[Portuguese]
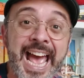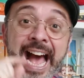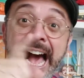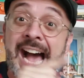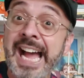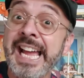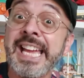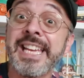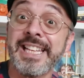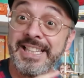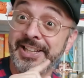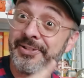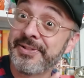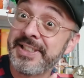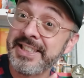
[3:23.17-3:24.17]
Ah, e
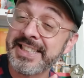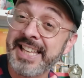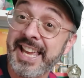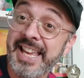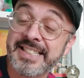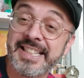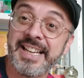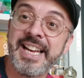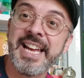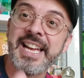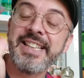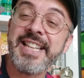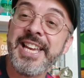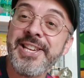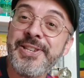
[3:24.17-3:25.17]
não se esqueça,
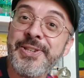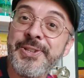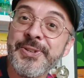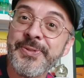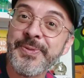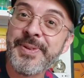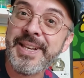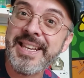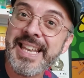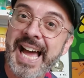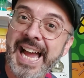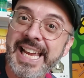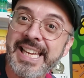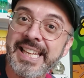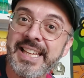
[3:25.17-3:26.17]
deixe um
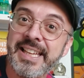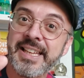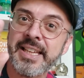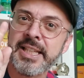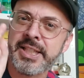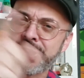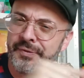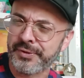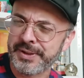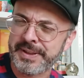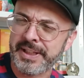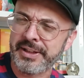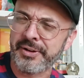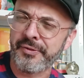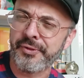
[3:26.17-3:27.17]
like e se
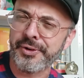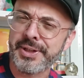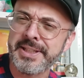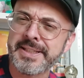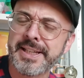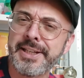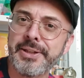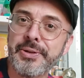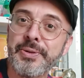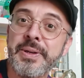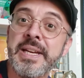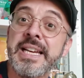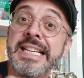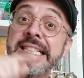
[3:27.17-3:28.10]
você não for inscrito,